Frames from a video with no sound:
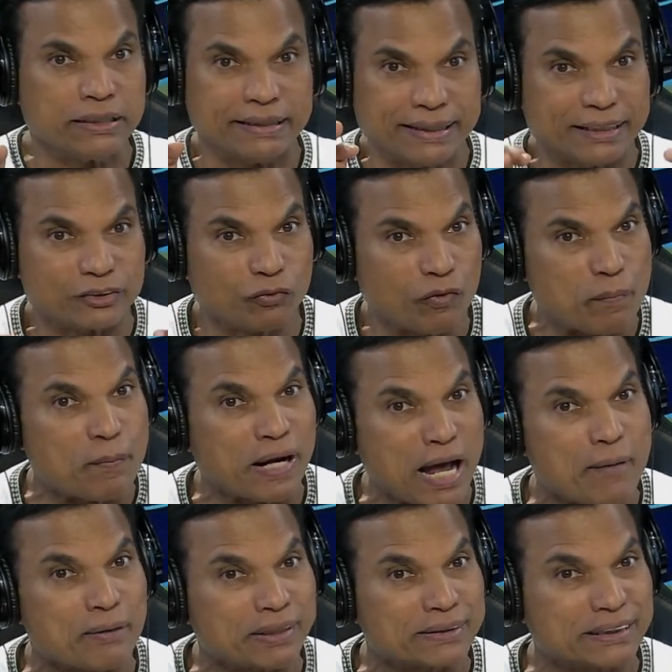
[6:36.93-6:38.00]
Esto fue
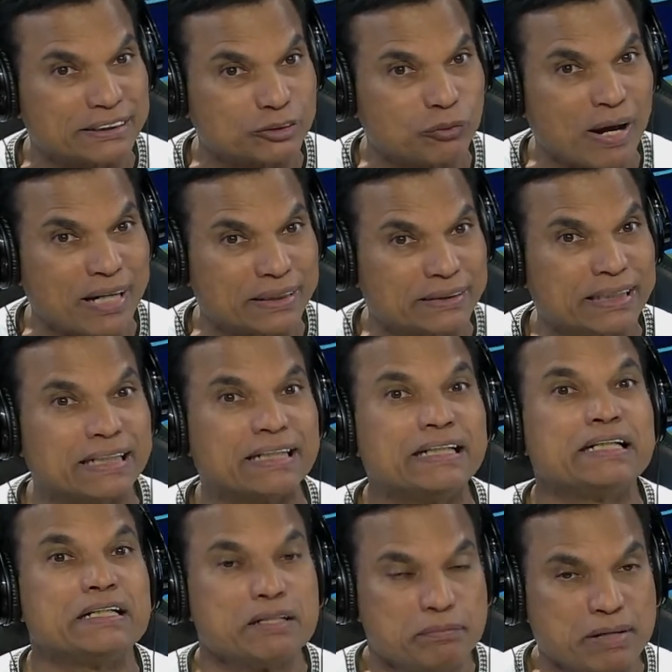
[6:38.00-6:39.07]
palabras textuales de
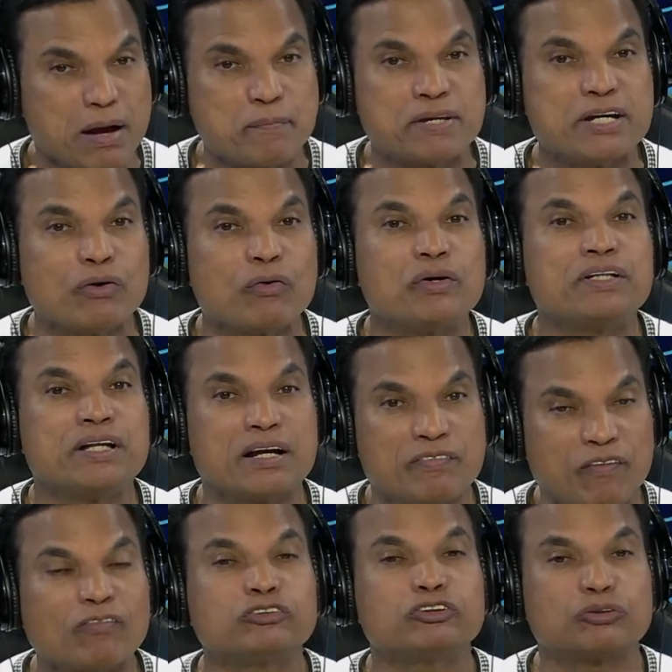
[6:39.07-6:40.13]
mi amigo y del
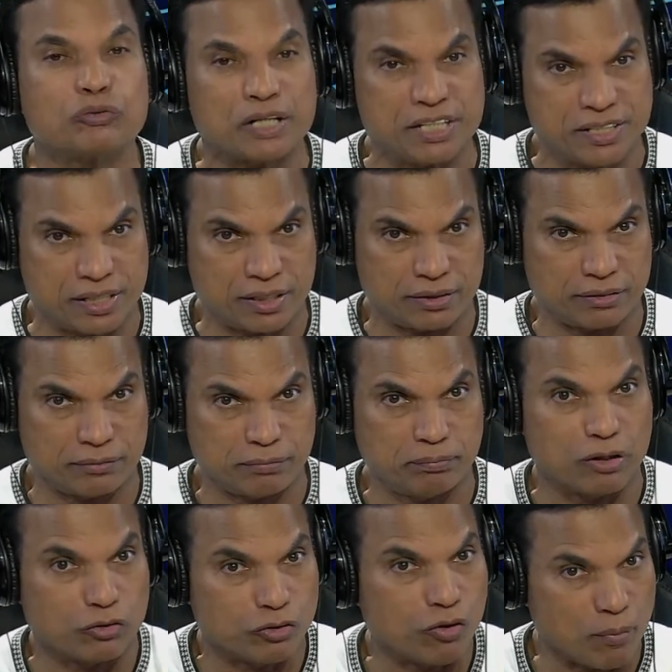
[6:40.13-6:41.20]
Sureña.
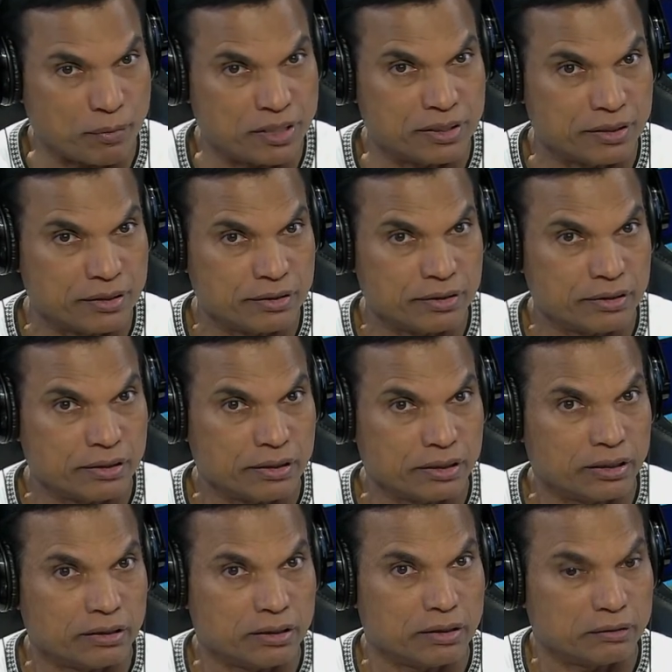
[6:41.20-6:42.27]
Me lo dijo a mí
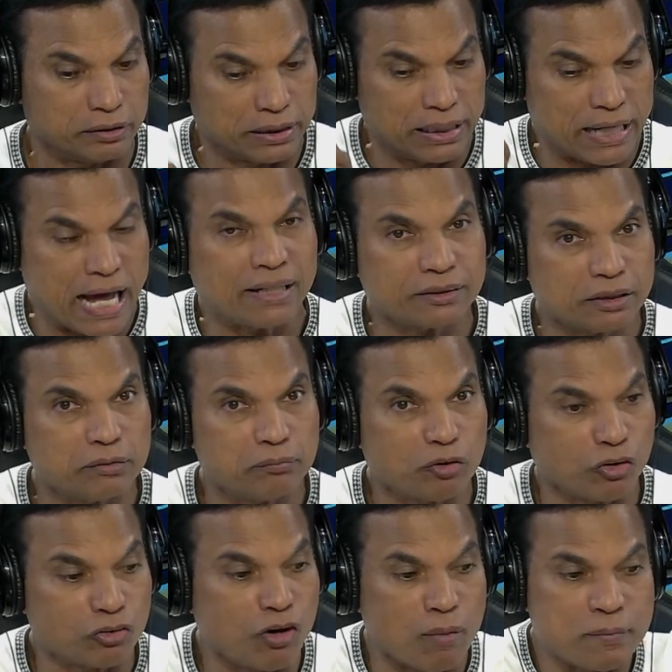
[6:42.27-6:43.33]
me
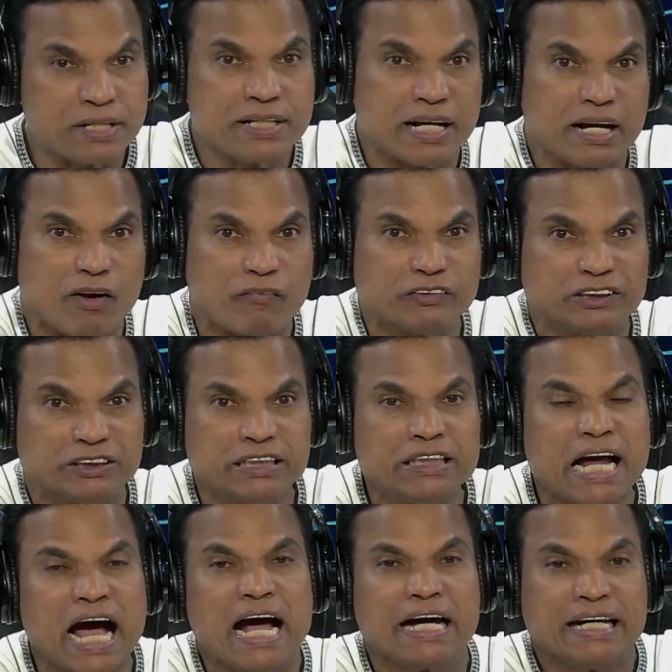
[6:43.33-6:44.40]
lo dijo a mí en la
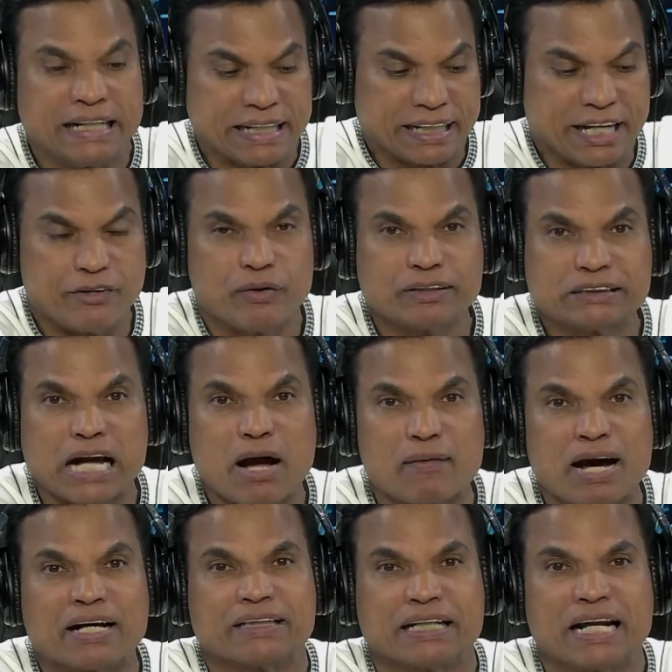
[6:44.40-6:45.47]
oficina que yo
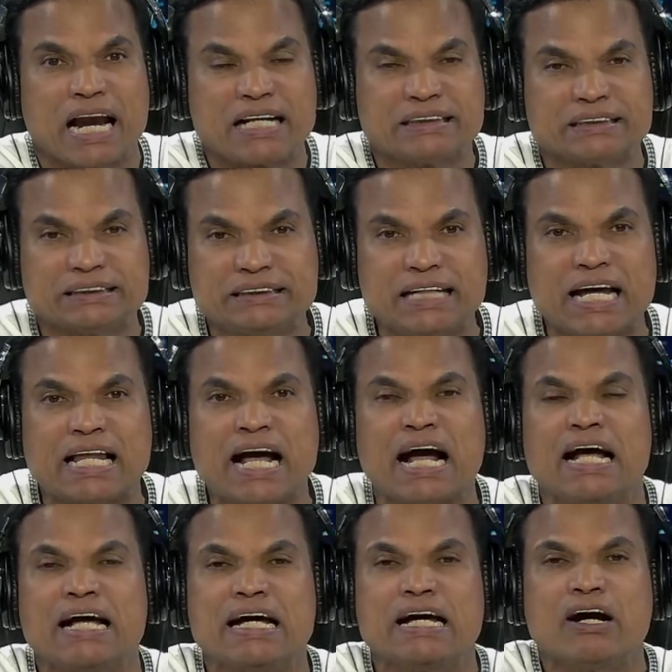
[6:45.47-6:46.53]
estaba de la licenciada
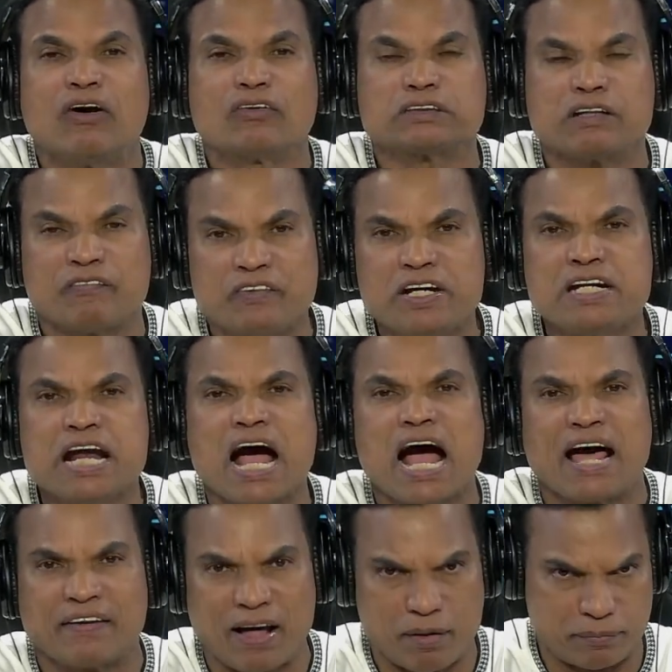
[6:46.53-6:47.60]
Josefina
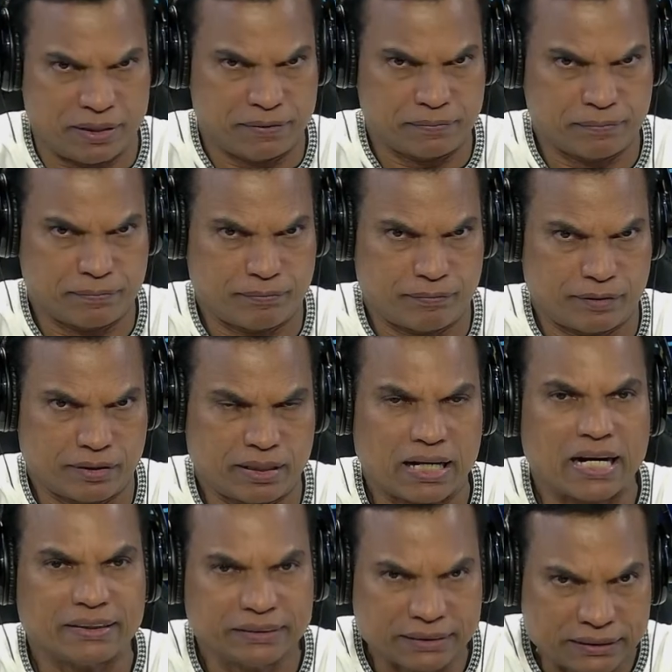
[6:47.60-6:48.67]
Adame. La
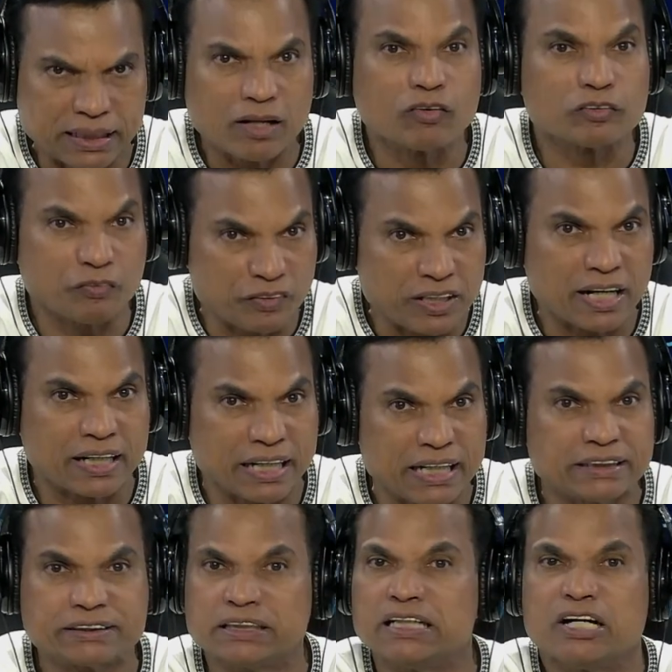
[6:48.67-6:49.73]
licenciada Josefina, que
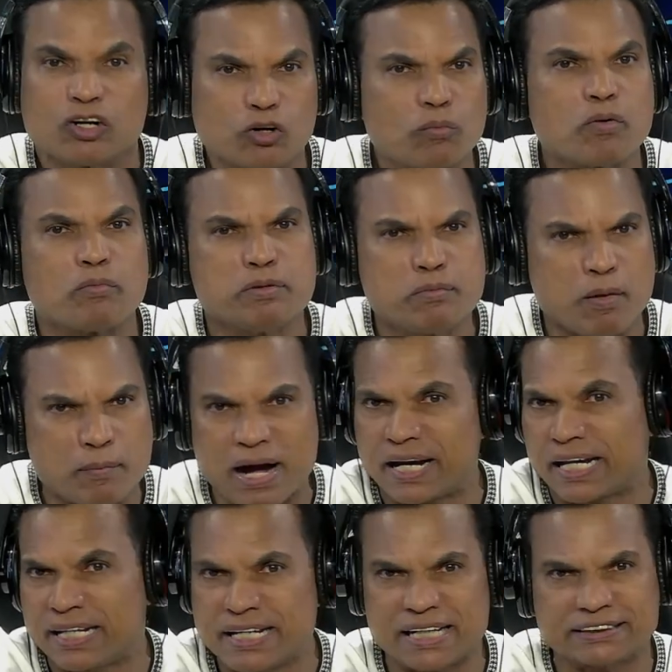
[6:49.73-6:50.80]
es como mi mamá,
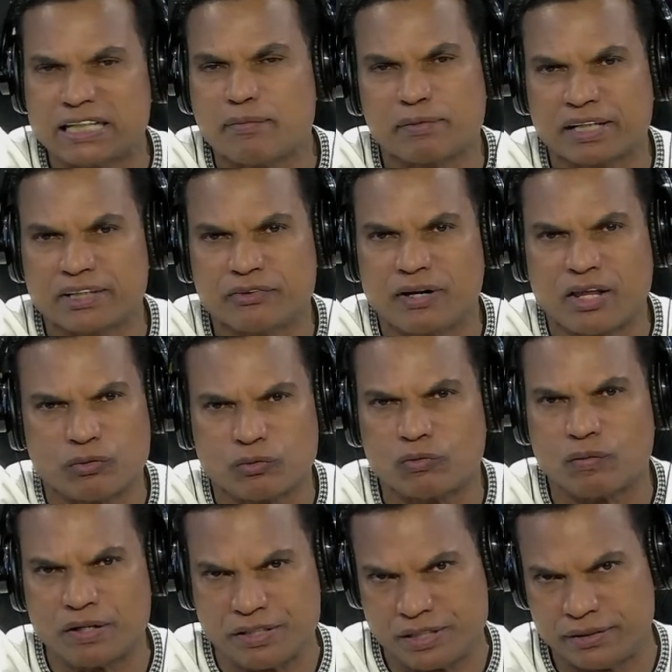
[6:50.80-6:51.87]
que ella sabe que yo la
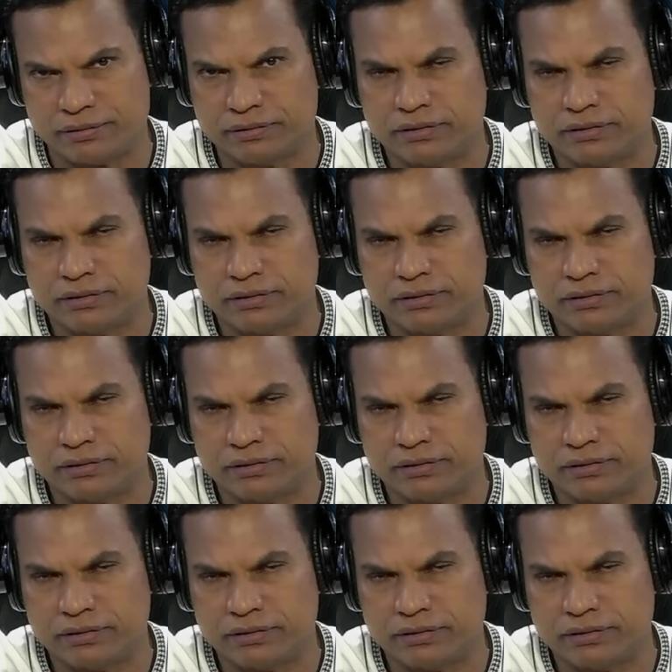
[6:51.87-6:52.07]
adoro a ella.